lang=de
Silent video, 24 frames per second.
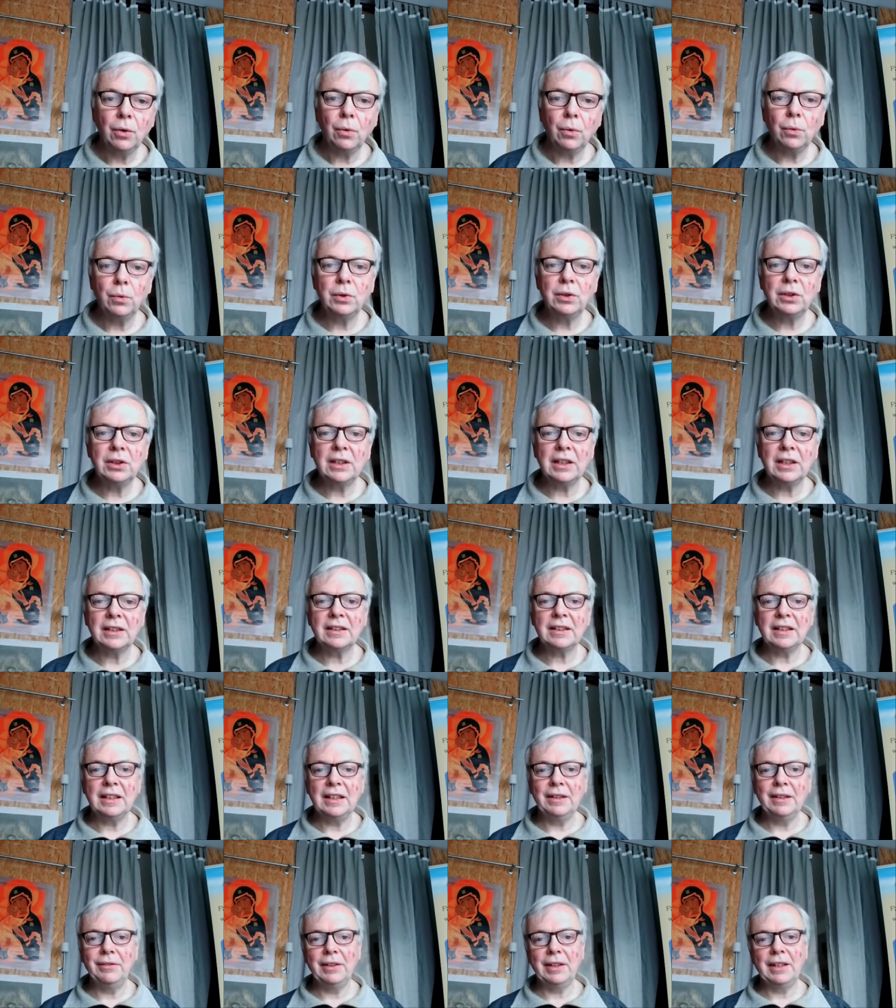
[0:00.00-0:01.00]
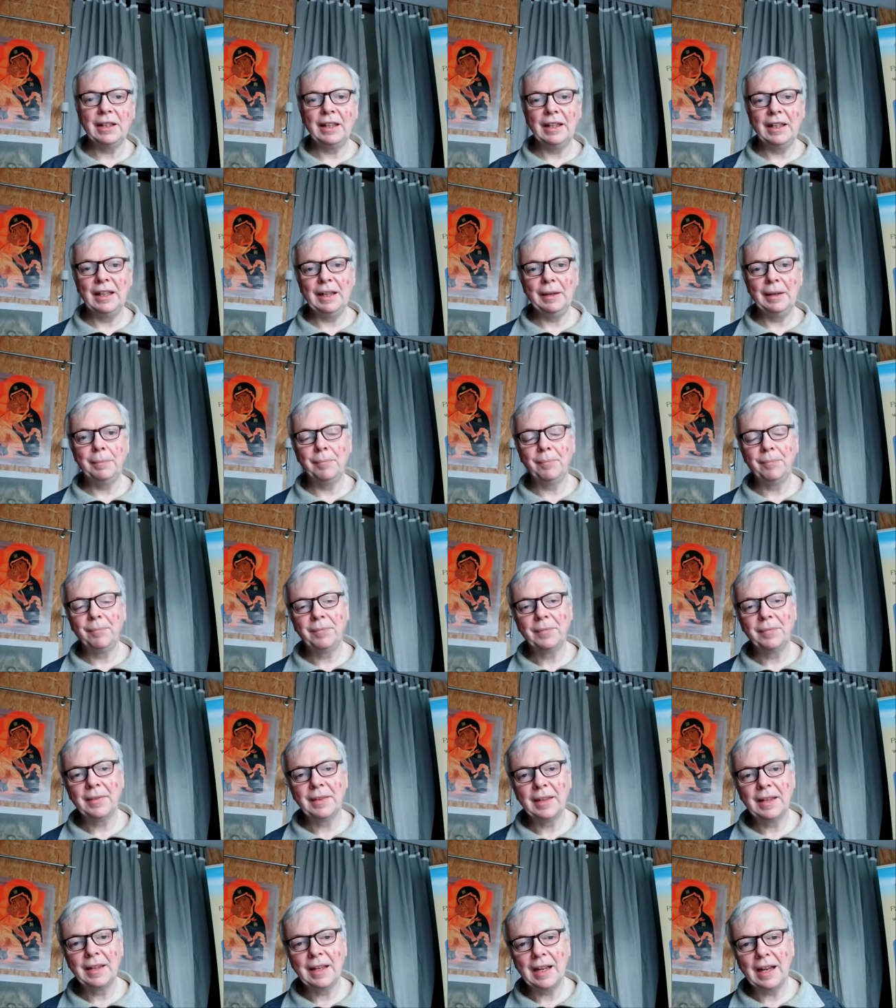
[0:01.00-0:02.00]
und das ewige Leben.
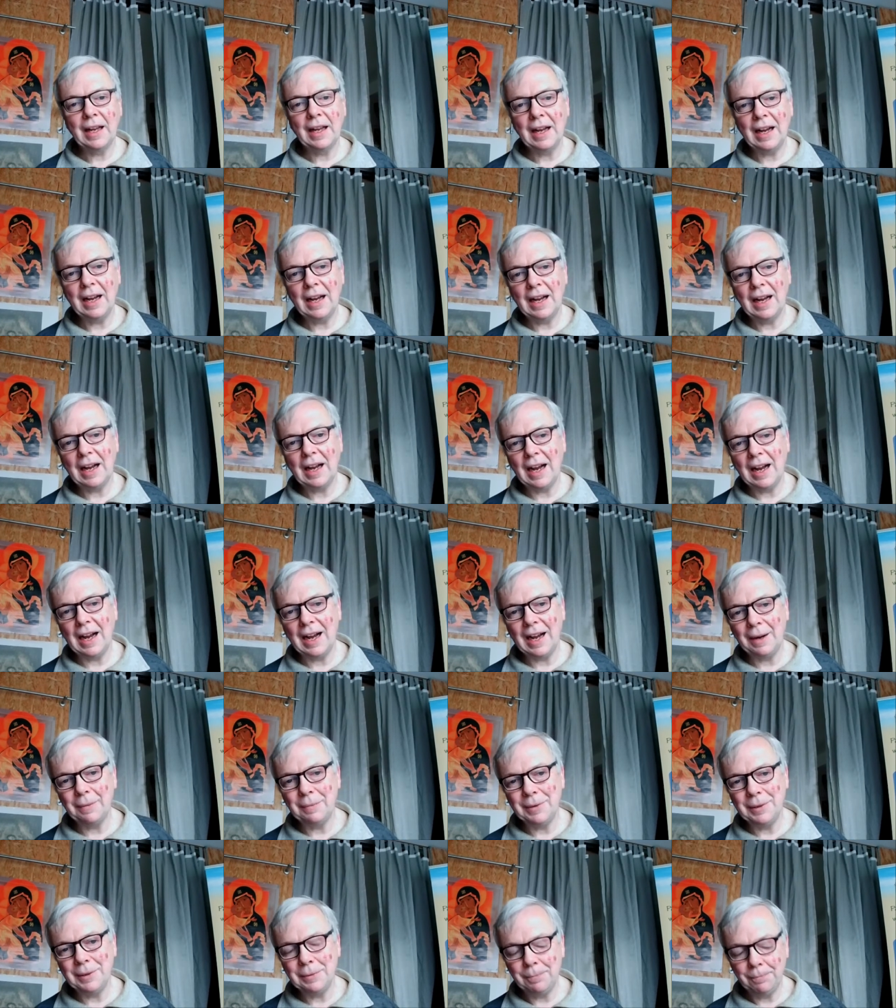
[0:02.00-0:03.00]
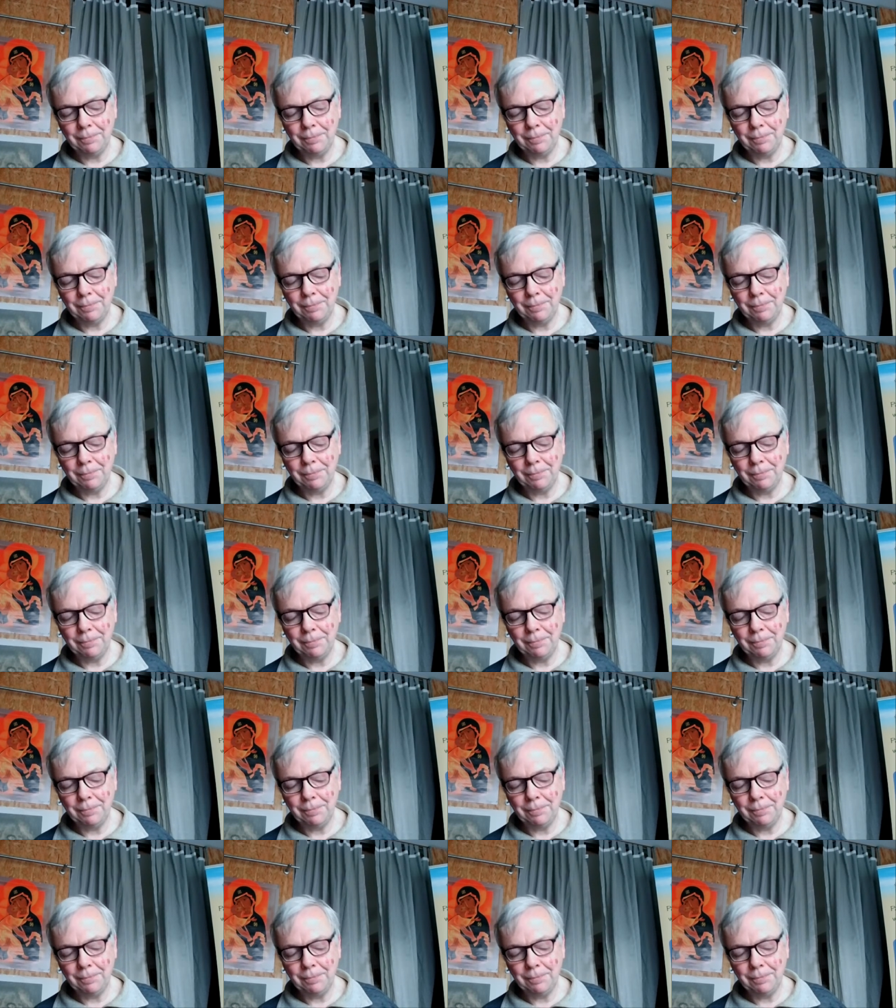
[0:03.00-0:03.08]
Amen.